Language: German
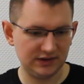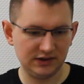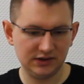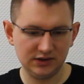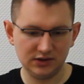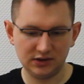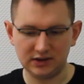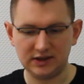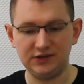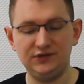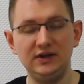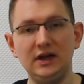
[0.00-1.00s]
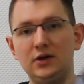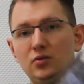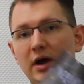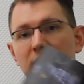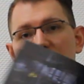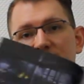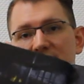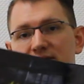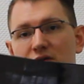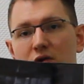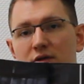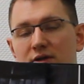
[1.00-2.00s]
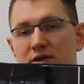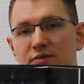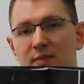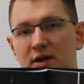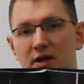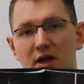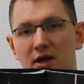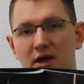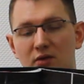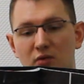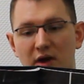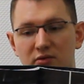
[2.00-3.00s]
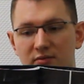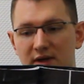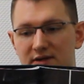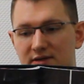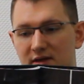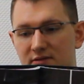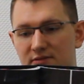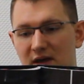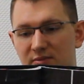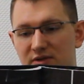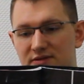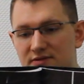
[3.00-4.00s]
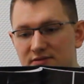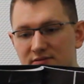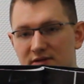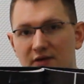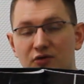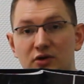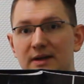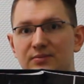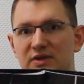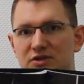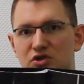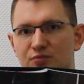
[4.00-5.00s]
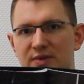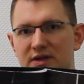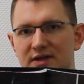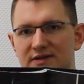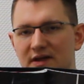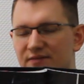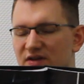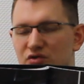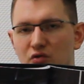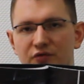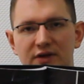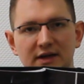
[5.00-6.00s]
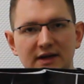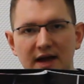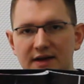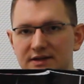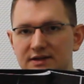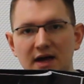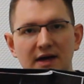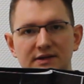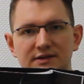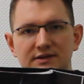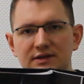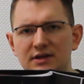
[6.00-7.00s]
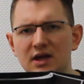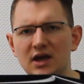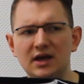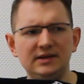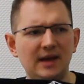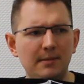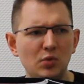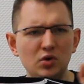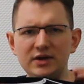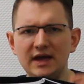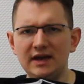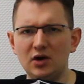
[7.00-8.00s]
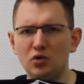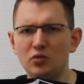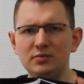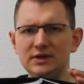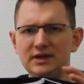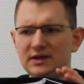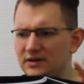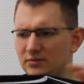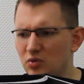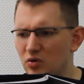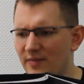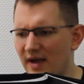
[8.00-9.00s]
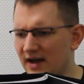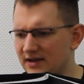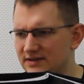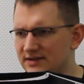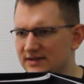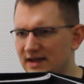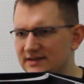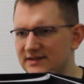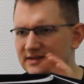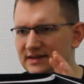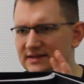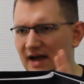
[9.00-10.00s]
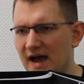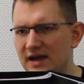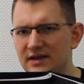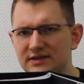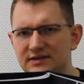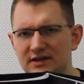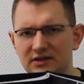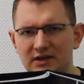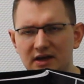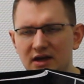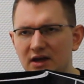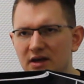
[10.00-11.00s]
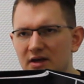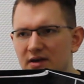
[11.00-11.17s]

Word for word: City, ne? ganz viel Environment-Zeug. Ne? Ich meine, Environment, da, damit, davon lebt das Spiel, dass halt was so viele Kleinigkeiten sind, der Müll, der da rumliegt, die Müllberge, diese ganzen Details, der, der,